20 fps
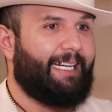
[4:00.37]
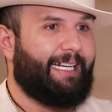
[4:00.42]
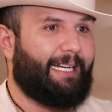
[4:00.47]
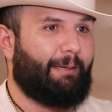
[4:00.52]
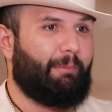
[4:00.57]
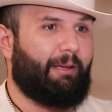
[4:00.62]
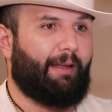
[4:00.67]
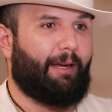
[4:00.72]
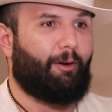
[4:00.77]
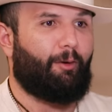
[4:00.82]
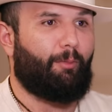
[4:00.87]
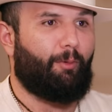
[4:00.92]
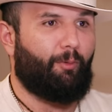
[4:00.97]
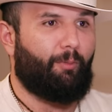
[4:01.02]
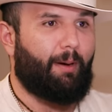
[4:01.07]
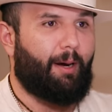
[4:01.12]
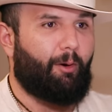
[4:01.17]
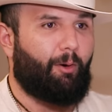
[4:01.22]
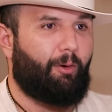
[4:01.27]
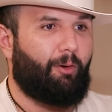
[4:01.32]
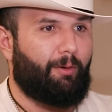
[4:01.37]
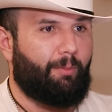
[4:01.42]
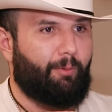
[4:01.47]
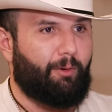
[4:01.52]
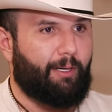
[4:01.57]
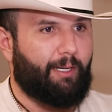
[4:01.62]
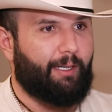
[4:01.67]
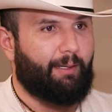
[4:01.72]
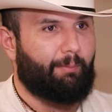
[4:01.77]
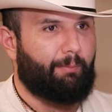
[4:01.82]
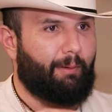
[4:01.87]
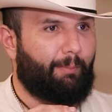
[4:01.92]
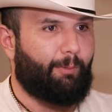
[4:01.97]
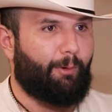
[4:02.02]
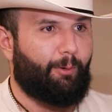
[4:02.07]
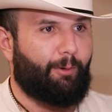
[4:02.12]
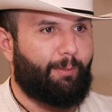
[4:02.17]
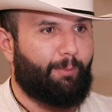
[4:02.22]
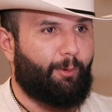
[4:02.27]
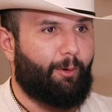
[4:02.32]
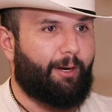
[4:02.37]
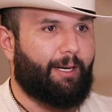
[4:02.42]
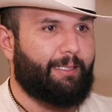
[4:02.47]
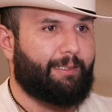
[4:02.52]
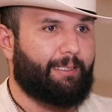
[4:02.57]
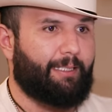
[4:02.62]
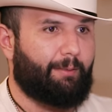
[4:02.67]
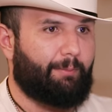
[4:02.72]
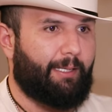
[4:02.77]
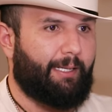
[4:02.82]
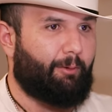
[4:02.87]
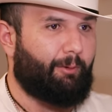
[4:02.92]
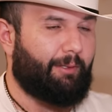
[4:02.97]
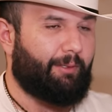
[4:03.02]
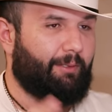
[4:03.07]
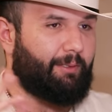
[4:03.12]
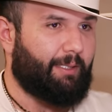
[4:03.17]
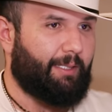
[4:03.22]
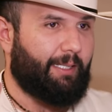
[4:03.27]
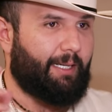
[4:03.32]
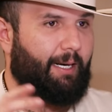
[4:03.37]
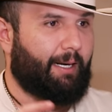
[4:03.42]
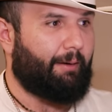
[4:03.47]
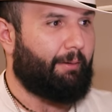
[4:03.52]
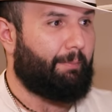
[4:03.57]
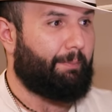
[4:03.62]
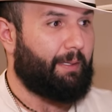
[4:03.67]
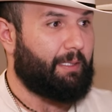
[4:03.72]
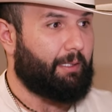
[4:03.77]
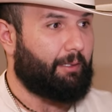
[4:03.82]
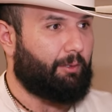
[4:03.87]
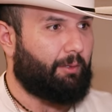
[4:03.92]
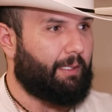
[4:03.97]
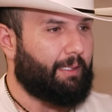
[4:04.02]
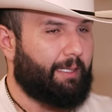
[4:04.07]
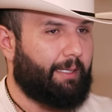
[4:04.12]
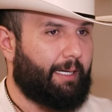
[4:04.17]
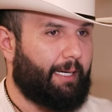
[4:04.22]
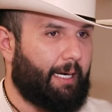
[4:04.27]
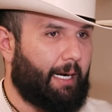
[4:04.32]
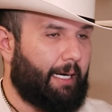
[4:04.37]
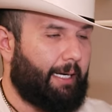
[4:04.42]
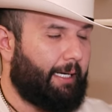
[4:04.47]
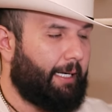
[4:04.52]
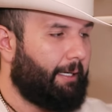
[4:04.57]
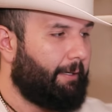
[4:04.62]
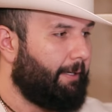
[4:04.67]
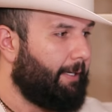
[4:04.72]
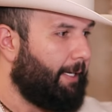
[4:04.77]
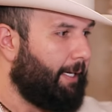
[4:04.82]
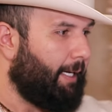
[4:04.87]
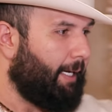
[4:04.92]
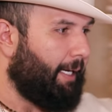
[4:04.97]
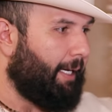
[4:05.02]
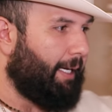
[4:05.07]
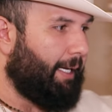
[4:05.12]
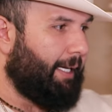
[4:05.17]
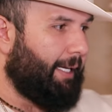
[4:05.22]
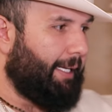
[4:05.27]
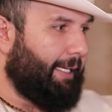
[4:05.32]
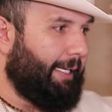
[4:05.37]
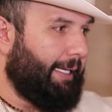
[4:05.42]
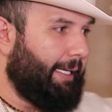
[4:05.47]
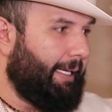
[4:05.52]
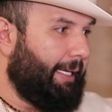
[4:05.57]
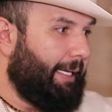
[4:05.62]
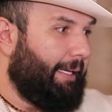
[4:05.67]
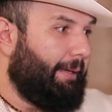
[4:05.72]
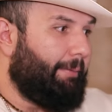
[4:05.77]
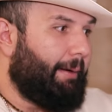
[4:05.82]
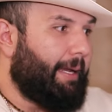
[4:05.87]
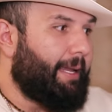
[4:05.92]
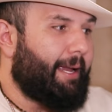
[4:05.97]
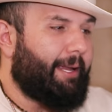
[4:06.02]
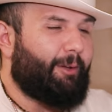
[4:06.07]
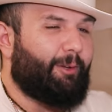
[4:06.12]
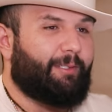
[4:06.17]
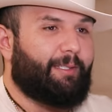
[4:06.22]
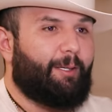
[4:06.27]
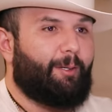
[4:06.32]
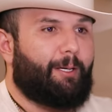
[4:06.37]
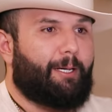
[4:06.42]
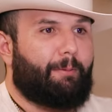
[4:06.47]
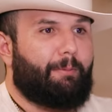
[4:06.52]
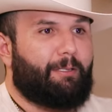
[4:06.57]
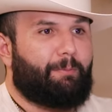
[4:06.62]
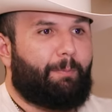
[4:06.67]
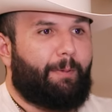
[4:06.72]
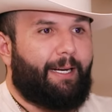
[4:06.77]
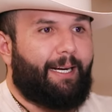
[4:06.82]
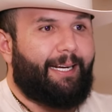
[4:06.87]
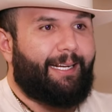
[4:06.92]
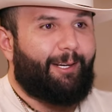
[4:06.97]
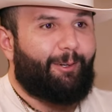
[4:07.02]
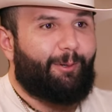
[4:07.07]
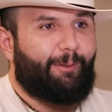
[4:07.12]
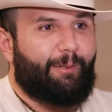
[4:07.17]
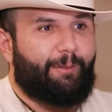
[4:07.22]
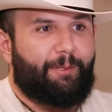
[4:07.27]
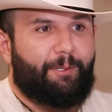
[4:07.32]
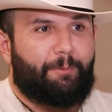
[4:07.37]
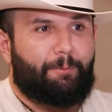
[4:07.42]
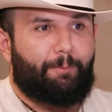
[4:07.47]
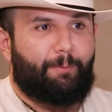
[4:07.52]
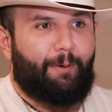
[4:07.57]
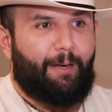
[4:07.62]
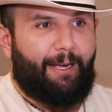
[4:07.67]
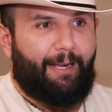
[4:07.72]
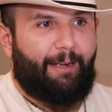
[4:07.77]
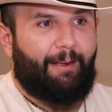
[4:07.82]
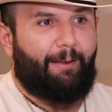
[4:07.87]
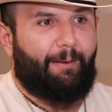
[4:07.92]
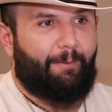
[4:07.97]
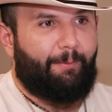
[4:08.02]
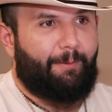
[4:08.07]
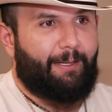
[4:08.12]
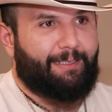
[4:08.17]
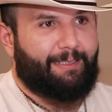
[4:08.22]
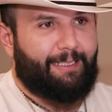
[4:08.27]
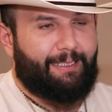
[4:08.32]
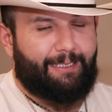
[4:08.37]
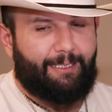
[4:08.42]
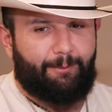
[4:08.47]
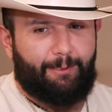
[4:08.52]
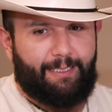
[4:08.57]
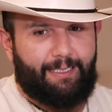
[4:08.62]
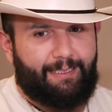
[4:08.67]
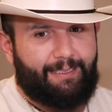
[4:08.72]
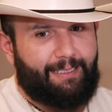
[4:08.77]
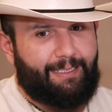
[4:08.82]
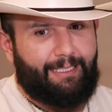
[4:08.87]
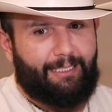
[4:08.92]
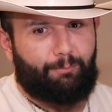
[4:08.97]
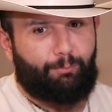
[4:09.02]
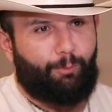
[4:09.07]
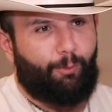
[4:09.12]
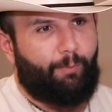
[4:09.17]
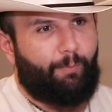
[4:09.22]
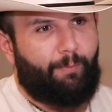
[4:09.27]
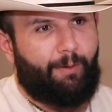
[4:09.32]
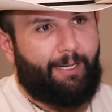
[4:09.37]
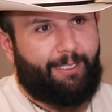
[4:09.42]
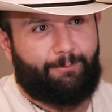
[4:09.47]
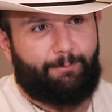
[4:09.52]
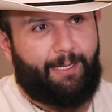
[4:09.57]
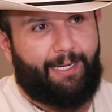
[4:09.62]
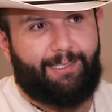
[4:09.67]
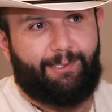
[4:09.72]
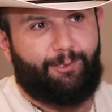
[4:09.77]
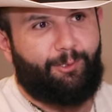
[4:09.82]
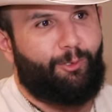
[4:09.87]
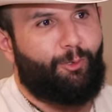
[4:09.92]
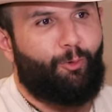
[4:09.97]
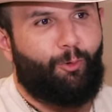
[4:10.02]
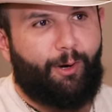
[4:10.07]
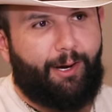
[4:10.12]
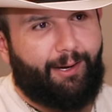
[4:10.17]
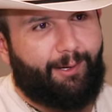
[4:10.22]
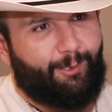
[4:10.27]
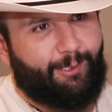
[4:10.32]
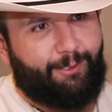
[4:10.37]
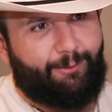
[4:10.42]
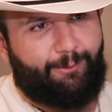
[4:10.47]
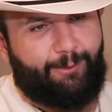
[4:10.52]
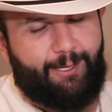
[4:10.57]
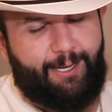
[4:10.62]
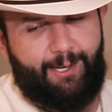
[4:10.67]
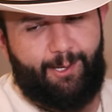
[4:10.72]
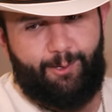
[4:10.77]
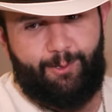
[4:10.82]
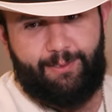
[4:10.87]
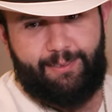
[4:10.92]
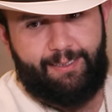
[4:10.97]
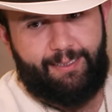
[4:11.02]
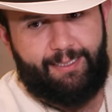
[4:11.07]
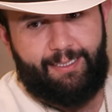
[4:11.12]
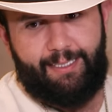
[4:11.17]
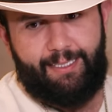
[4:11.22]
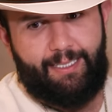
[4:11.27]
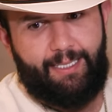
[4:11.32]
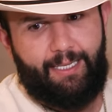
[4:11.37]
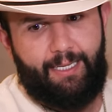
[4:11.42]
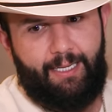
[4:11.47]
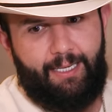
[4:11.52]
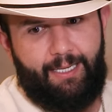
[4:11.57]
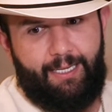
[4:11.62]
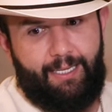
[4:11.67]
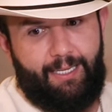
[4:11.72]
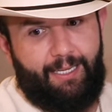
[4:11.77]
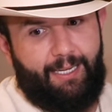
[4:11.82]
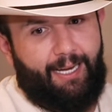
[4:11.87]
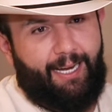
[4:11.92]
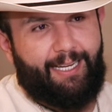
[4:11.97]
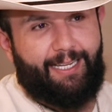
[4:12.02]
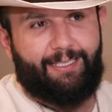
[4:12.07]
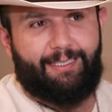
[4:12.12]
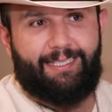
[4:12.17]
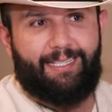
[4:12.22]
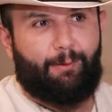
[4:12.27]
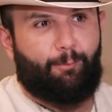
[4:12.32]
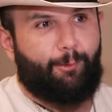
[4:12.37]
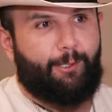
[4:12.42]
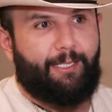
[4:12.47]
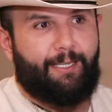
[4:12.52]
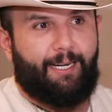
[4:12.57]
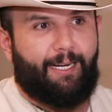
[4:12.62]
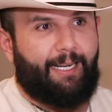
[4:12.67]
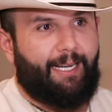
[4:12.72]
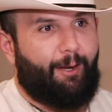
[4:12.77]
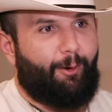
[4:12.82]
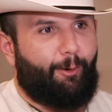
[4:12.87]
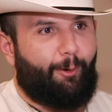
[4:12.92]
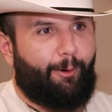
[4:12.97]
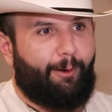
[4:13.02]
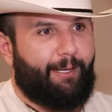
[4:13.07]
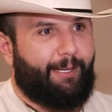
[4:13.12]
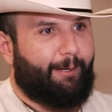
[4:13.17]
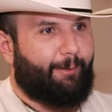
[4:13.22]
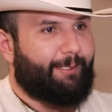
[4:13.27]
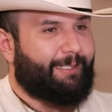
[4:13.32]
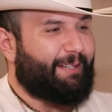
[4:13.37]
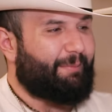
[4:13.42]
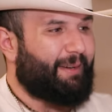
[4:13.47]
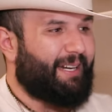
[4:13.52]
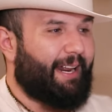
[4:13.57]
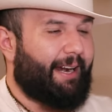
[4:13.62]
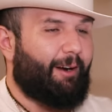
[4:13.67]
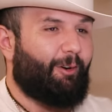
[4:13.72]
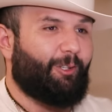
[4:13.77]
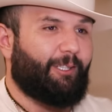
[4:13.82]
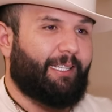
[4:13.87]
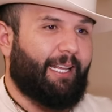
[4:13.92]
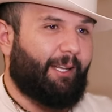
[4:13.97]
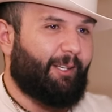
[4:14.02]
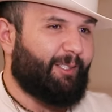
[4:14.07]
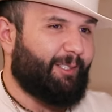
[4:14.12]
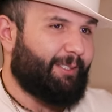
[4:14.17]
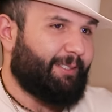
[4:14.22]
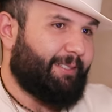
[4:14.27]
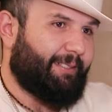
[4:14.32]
que me da como un bajón, como que me pongo en modo reserva y cuando salir arriba empiezo toda esa adrenalina. Y vaya, yo sé lo que me espera, ya lo he vivido eh, bastantes veces y las, Vegas nunca nos ha fallado, así que hay que tirar mucha energía hoy, que no a terminar agotados,